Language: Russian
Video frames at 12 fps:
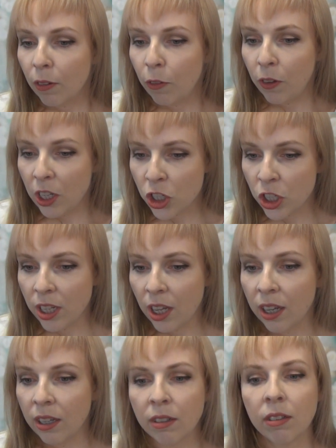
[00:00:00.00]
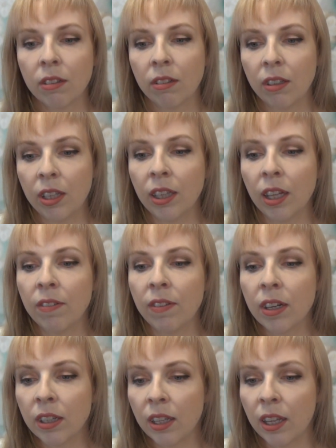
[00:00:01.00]
вишня и,
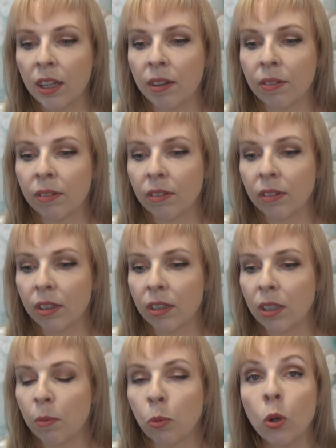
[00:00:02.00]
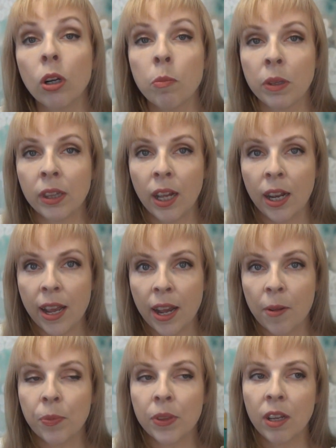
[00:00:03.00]
наверное, э, немного
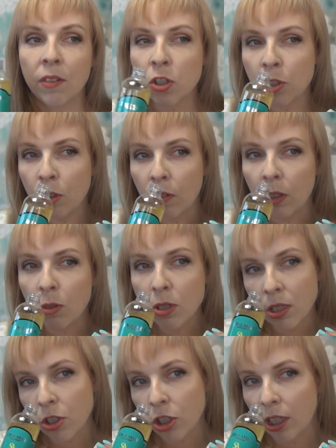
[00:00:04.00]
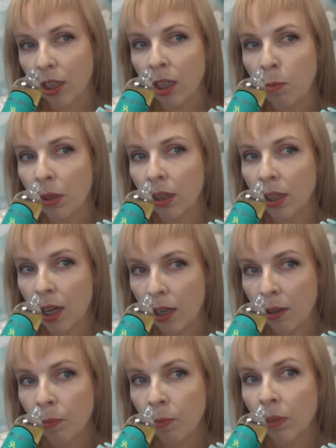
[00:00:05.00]
миндаля. Да, вишневые косточки и
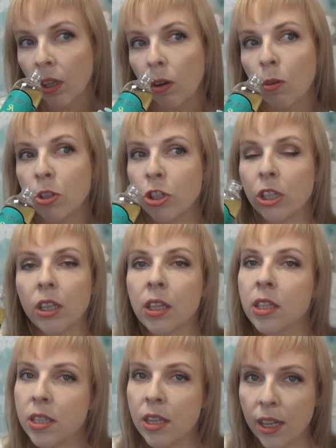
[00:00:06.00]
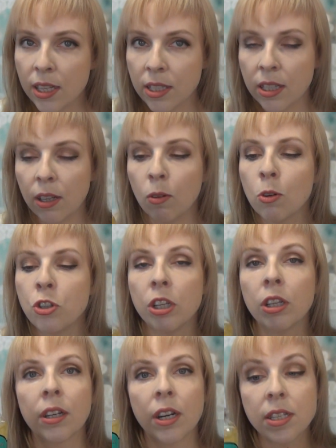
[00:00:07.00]
миндаль. Очень интересный,
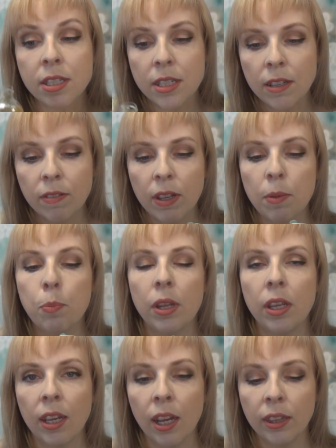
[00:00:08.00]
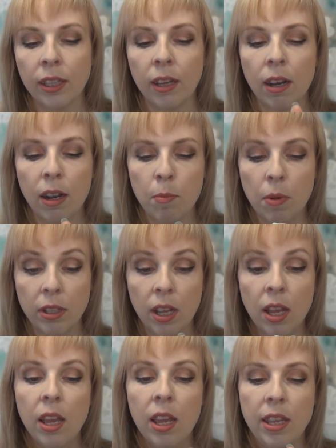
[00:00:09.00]
очень красивый, приятный аромат.
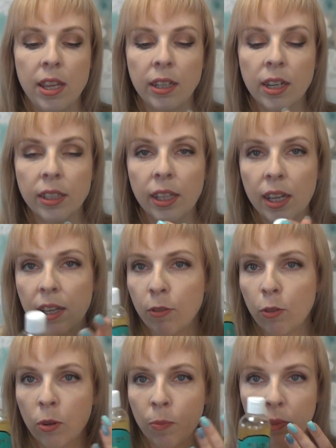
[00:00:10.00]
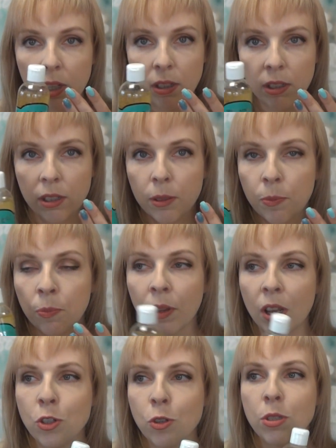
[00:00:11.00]
Я когда его э,
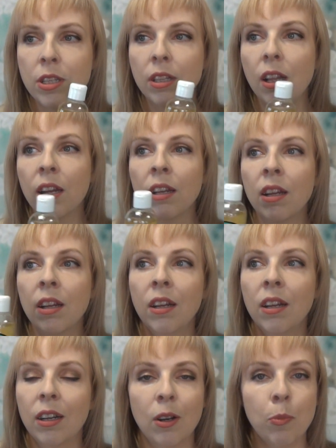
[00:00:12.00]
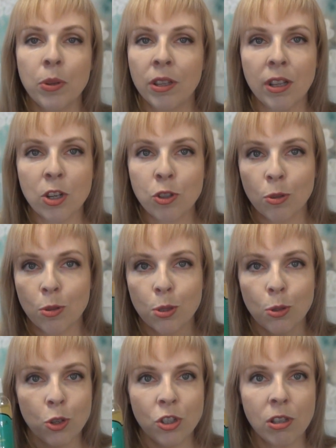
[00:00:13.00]
ощутила, э, поняла, что
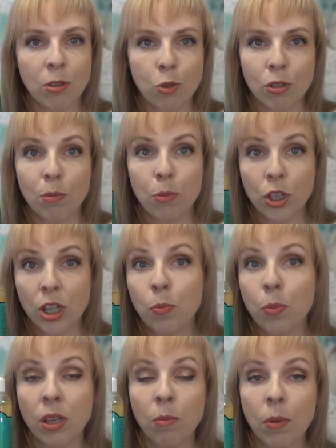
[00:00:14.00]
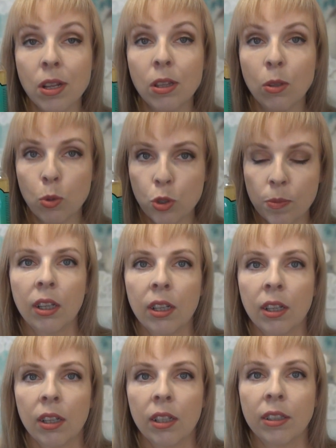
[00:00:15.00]
срочно нужно бежать принимать душ.
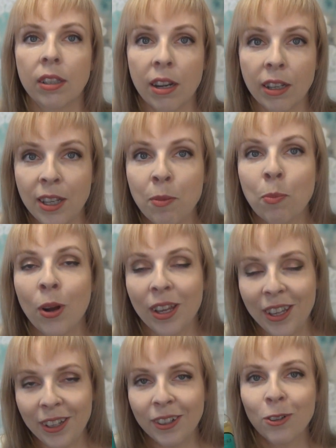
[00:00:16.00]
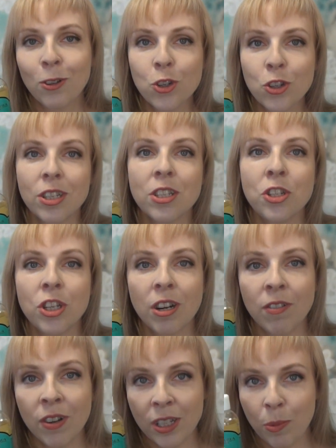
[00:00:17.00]
Дорогие мои, какое же
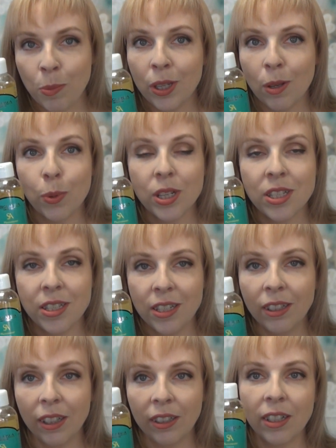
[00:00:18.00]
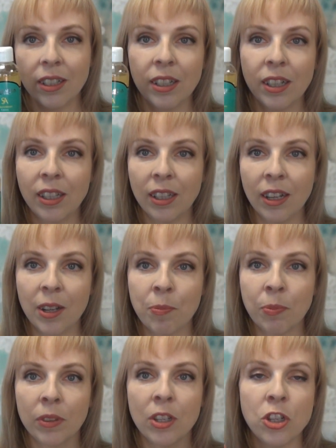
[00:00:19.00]
разочарование меня постигло, когда я
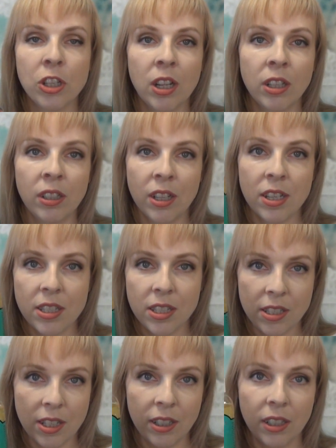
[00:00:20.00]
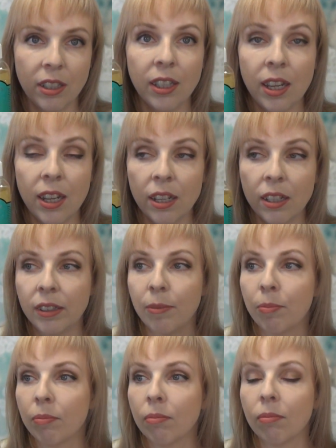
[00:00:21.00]
начала наносить этот гель
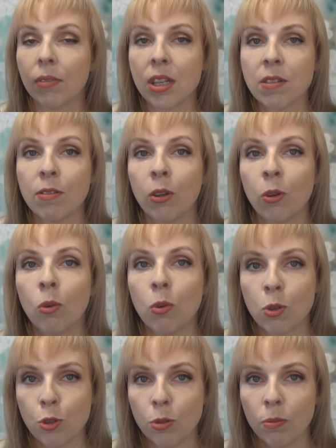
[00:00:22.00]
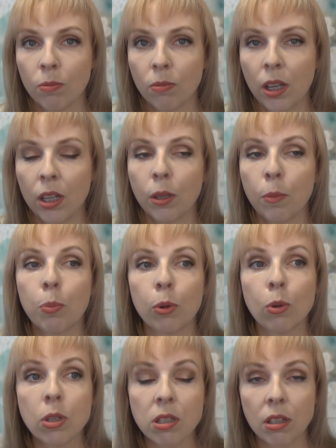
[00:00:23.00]
на свою кожу. Это
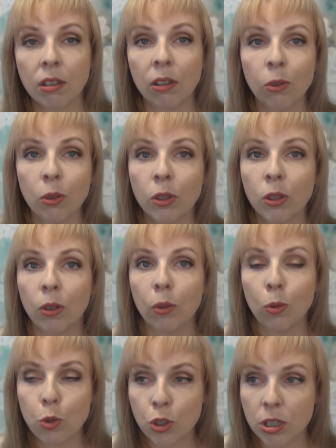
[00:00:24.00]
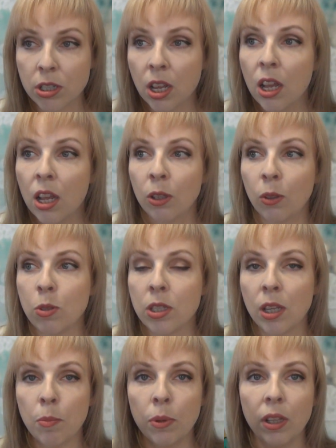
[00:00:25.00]
просто какой-то ужас. То
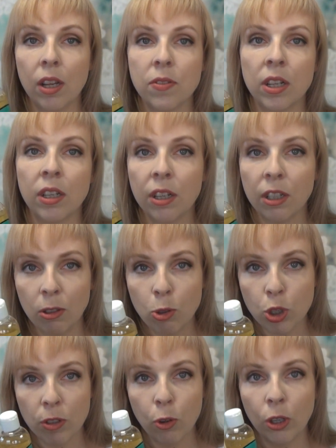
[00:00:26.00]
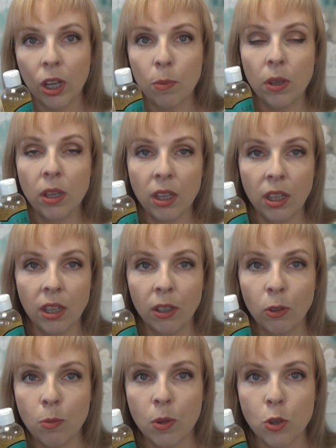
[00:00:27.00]
есть я была в закрытой душевой кабине, и
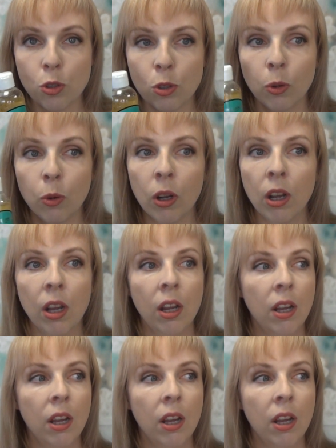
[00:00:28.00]
я думала, что